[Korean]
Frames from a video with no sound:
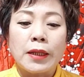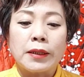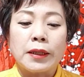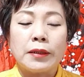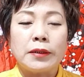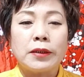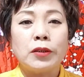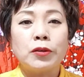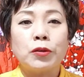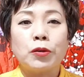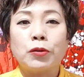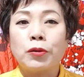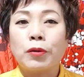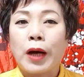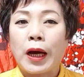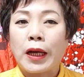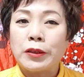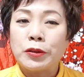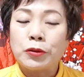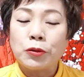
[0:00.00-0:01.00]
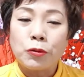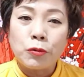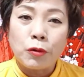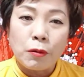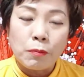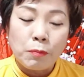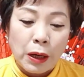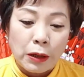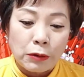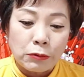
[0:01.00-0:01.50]
대체적으로 안 좋은
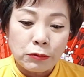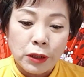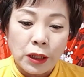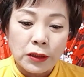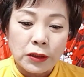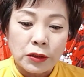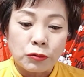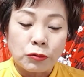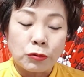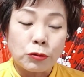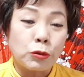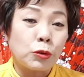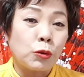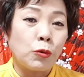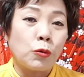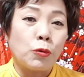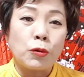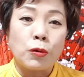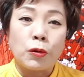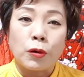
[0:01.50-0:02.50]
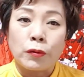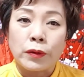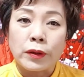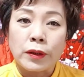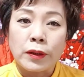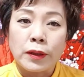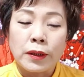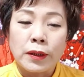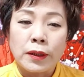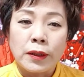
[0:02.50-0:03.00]
건맞고 가시고 좋은 건
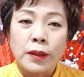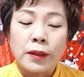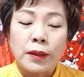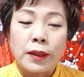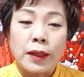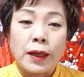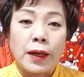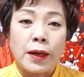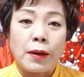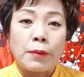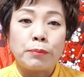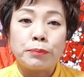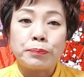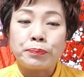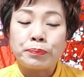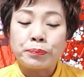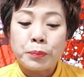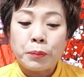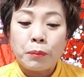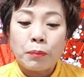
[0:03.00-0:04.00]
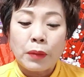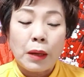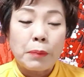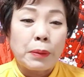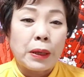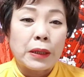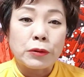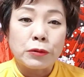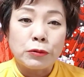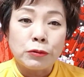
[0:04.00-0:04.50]
내가
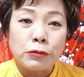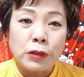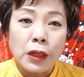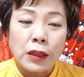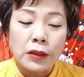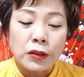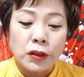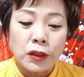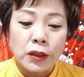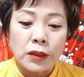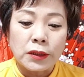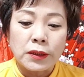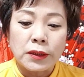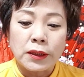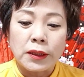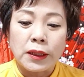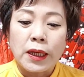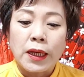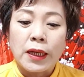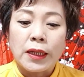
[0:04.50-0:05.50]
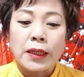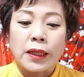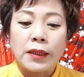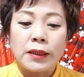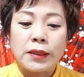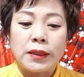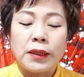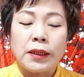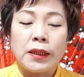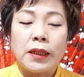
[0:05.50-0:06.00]
받들고 가셔야지
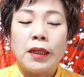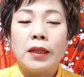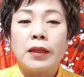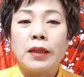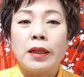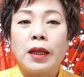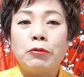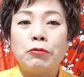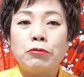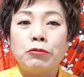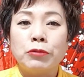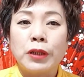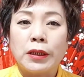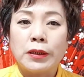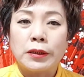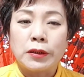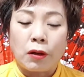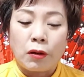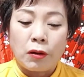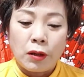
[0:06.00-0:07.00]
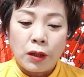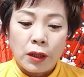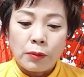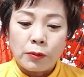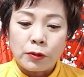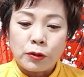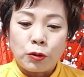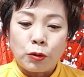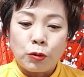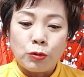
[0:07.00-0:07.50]
괜히 내 운에서
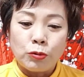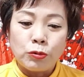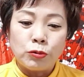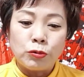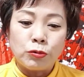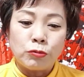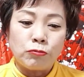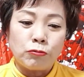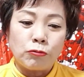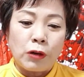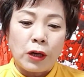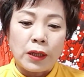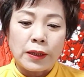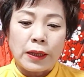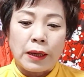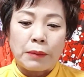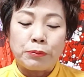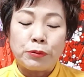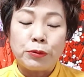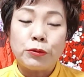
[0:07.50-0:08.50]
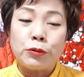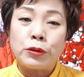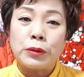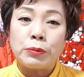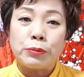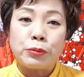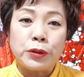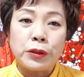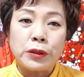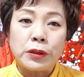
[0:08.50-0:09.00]
좋은 눈과 나쁜 눈이
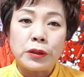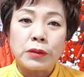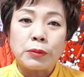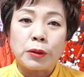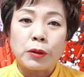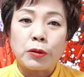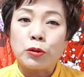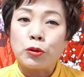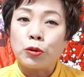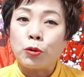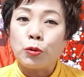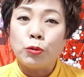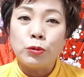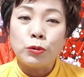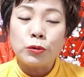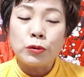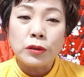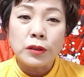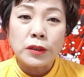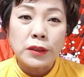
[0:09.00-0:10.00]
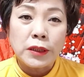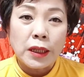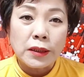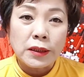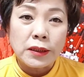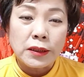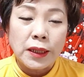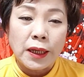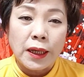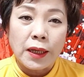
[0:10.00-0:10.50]
부딪히면 좋은 눈은 그냥
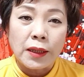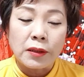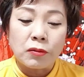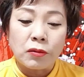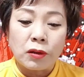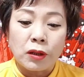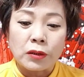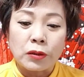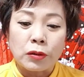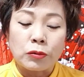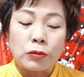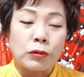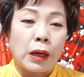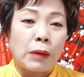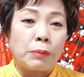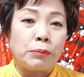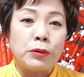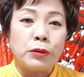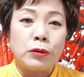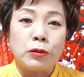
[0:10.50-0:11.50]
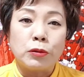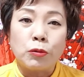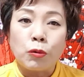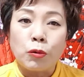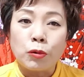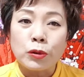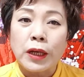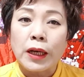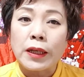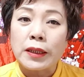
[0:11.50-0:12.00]
지나가는 것 같아도 나쁜 눈은
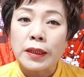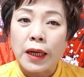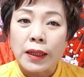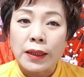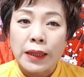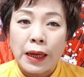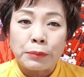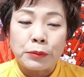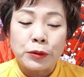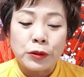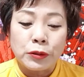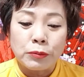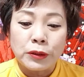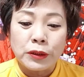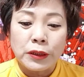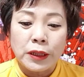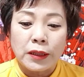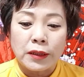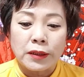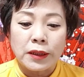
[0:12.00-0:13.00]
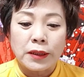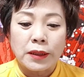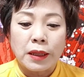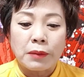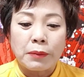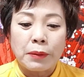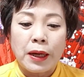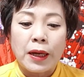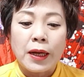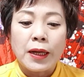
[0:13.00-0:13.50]
꼭 자리가 남습니다. 그렇기
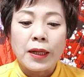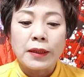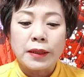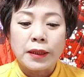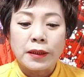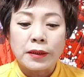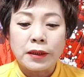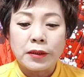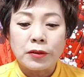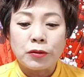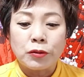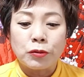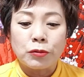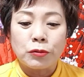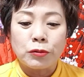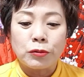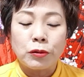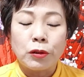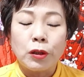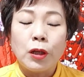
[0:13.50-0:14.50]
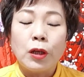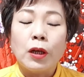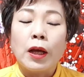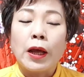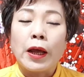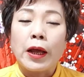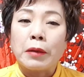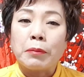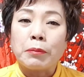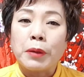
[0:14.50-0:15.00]
때문에 대체적으로
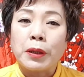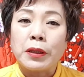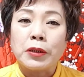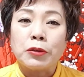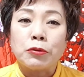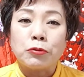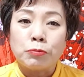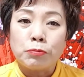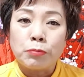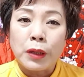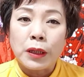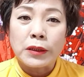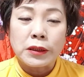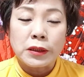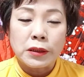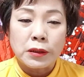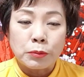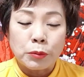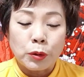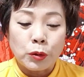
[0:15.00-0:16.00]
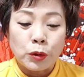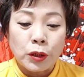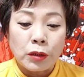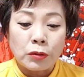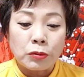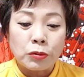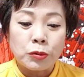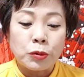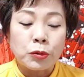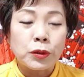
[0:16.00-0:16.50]
액맥이 운맞지는
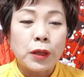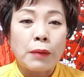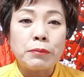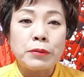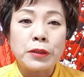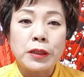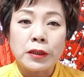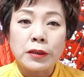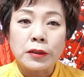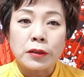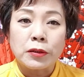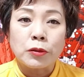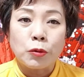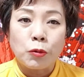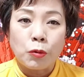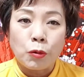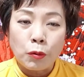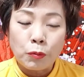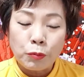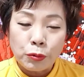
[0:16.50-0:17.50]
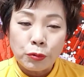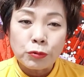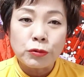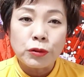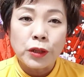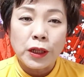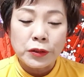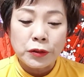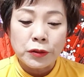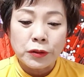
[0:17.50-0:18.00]
못해도 요 삼재는 꼭 풀고
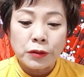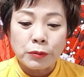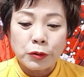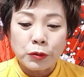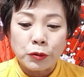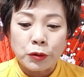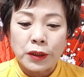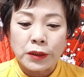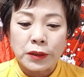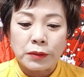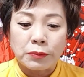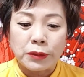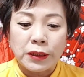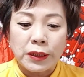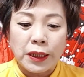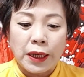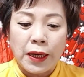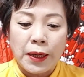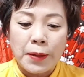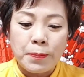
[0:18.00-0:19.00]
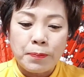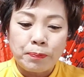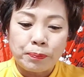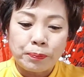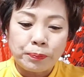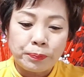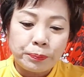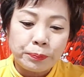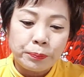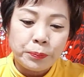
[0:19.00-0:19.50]
가셨으면 좋겠습니다.
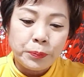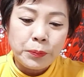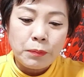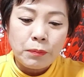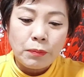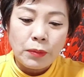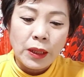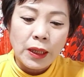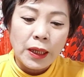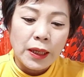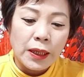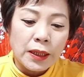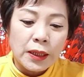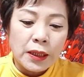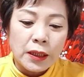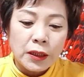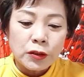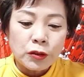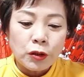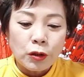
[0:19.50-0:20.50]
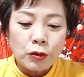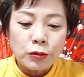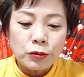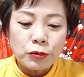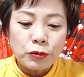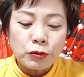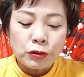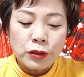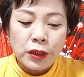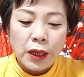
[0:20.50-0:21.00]

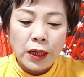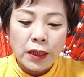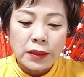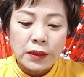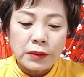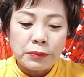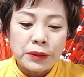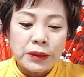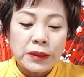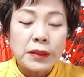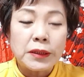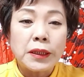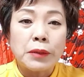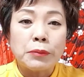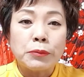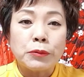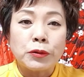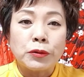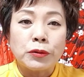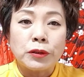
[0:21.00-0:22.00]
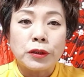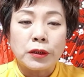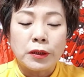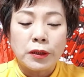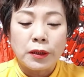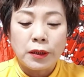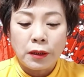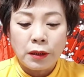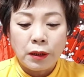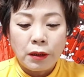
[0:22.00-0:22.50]
32살 임신생분들
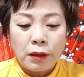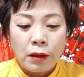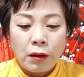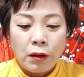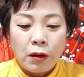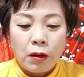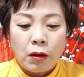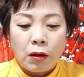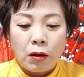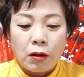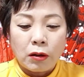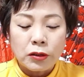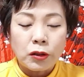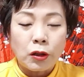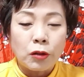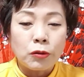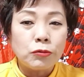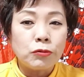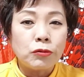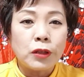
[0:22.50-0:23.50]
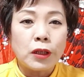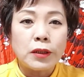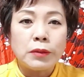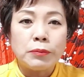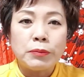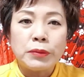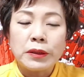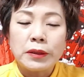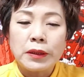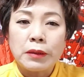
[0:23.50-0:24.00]
어, 32살
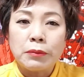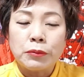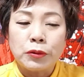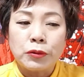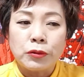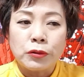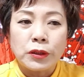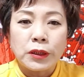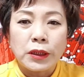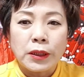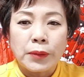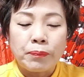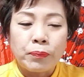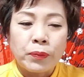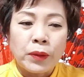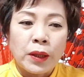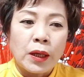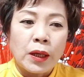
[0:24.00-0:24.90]
임신생분들이